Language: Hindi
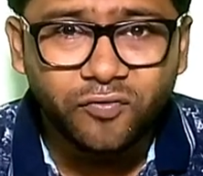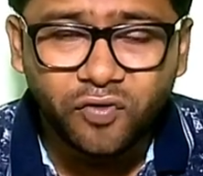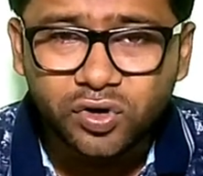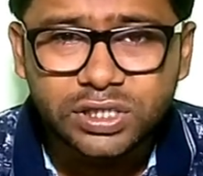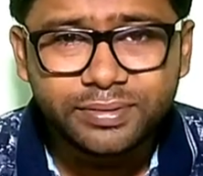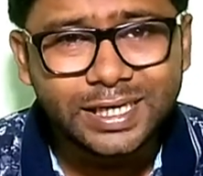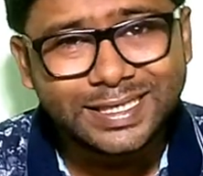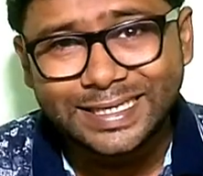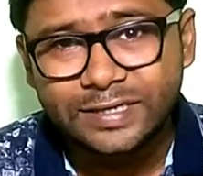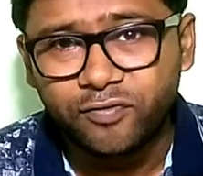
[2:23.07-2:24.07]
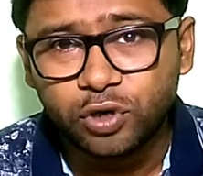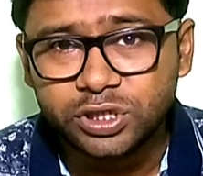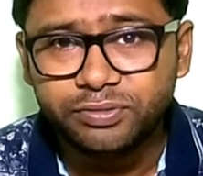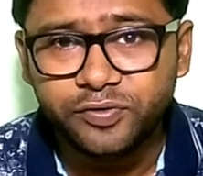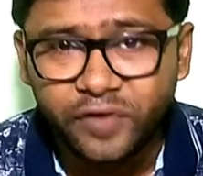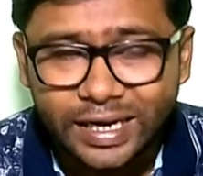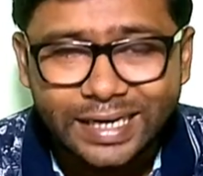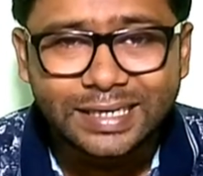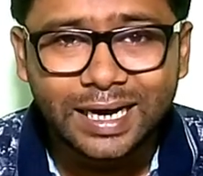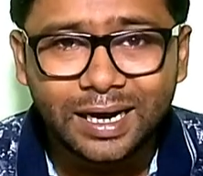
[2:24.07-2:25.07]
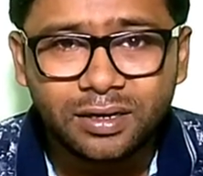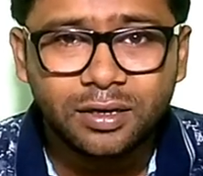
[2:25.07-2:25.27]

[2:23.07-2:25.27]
4GB एंड 64GB वेरिएंट का